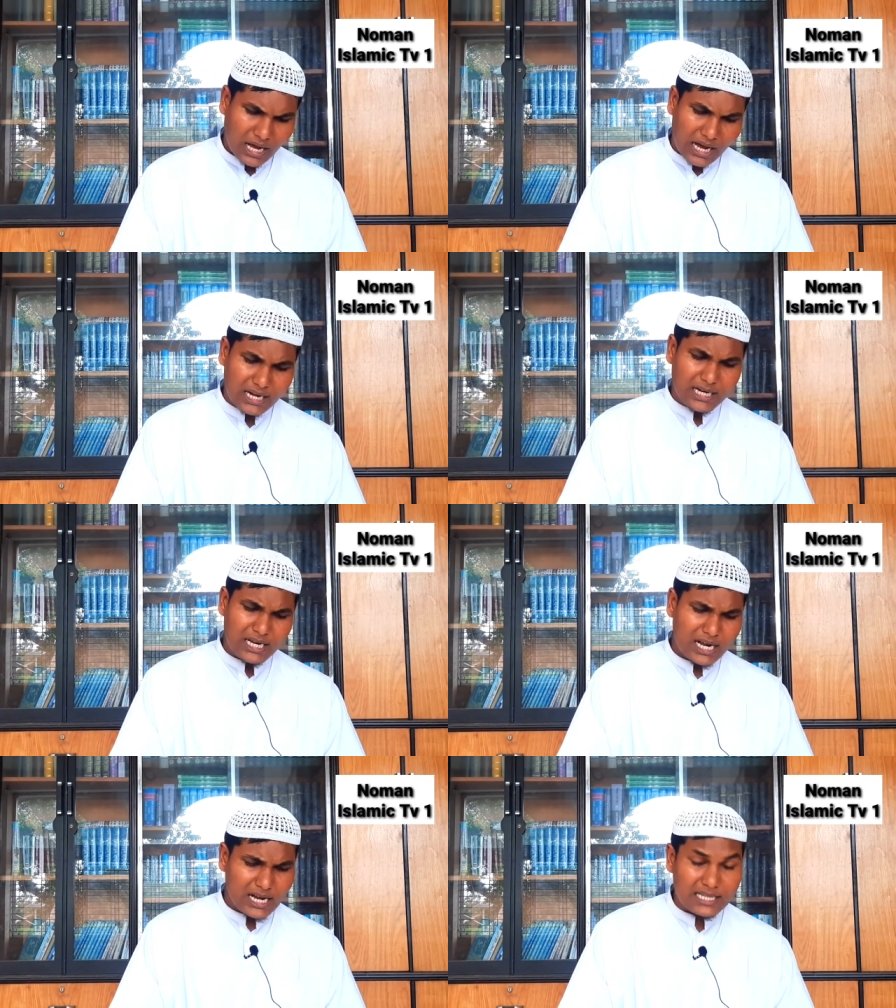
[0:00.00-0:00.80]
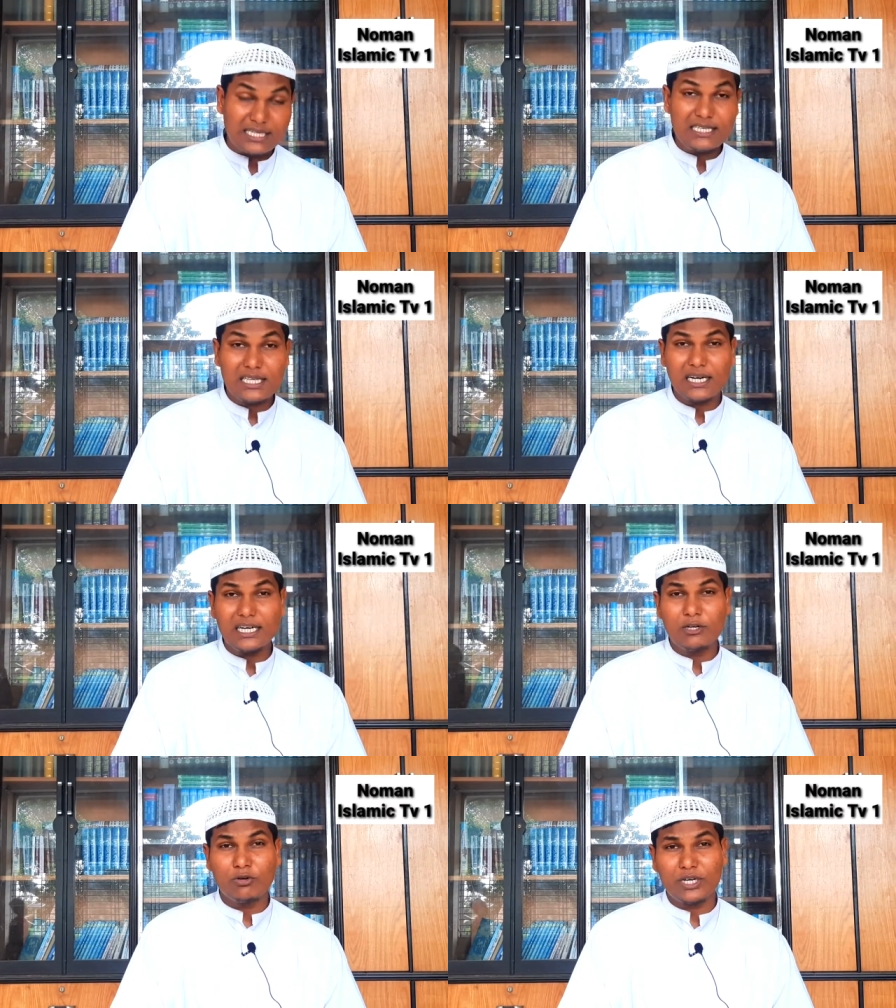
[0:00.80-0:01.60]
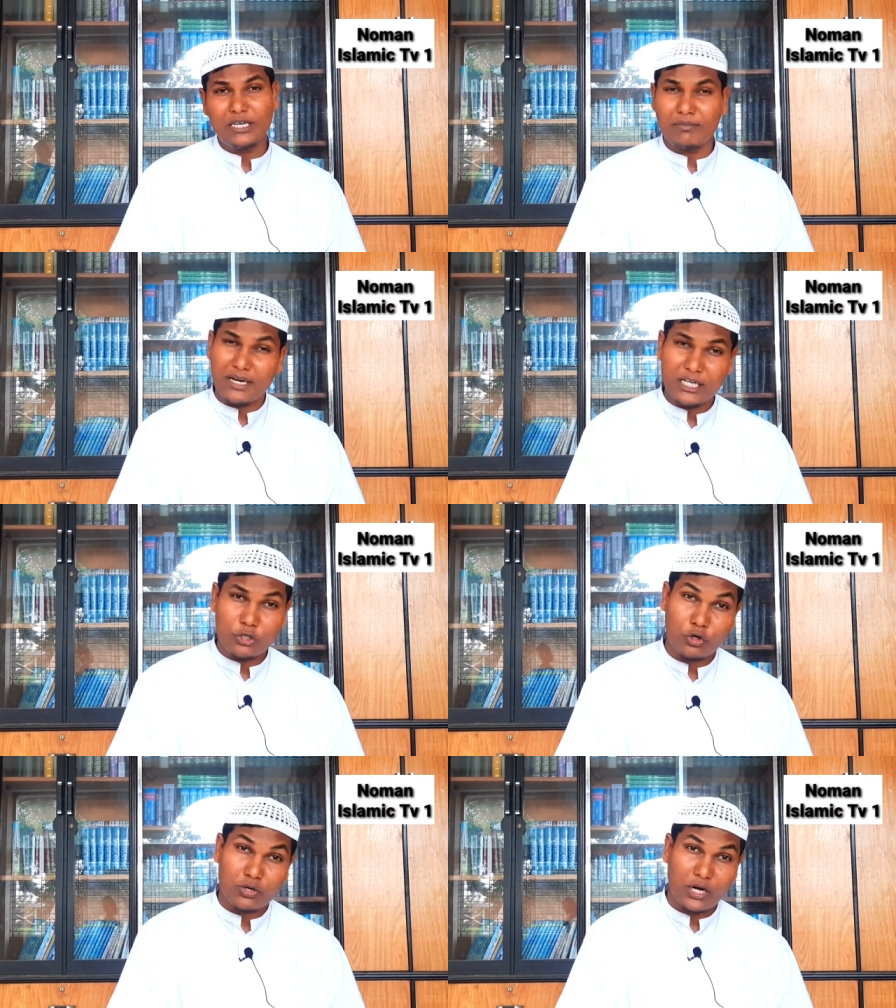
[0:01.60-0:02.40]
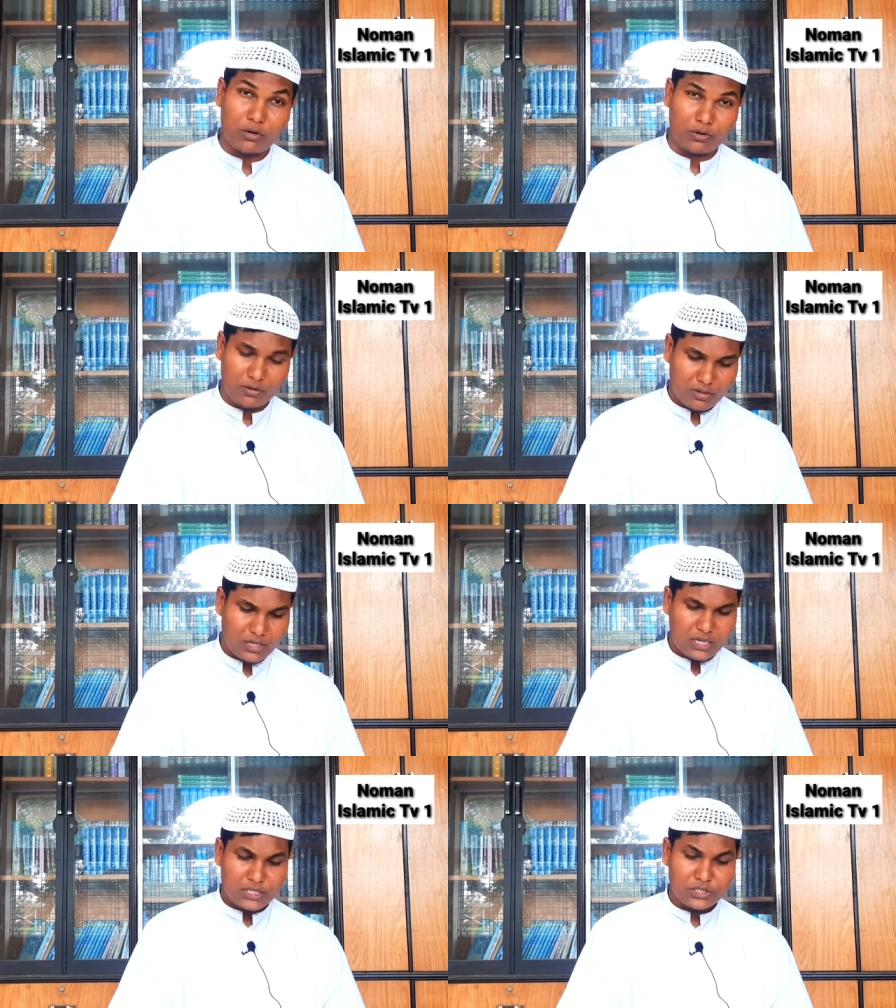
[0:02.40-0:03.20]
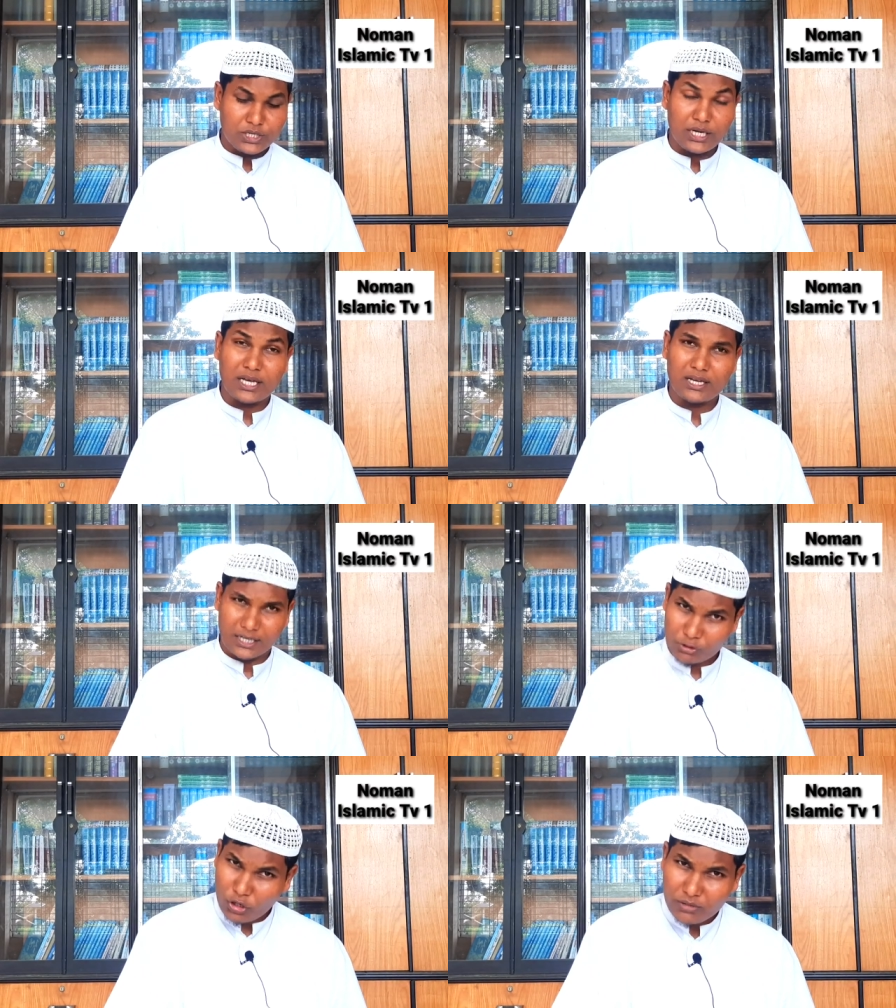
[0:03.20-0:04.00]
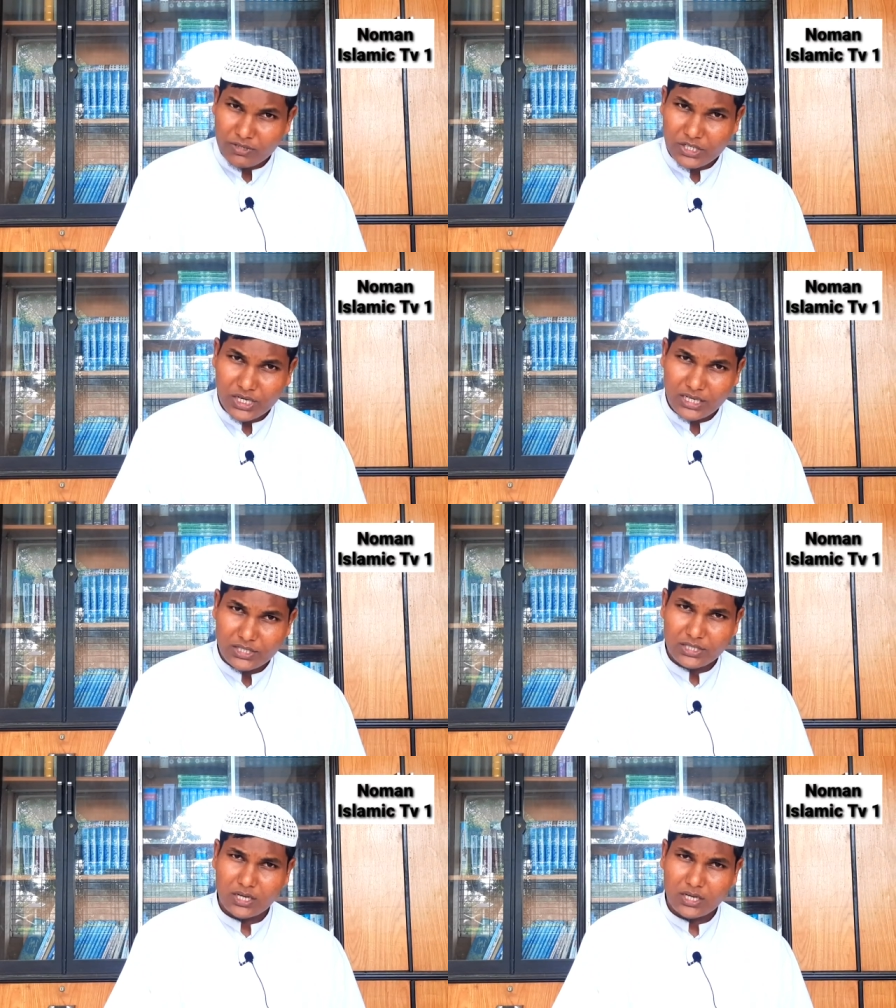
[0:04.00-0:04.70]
আহলে হাদিসদের নিকটে ইমানের সংজ্ঞা হলো যে হৃদয় বিশ্বাস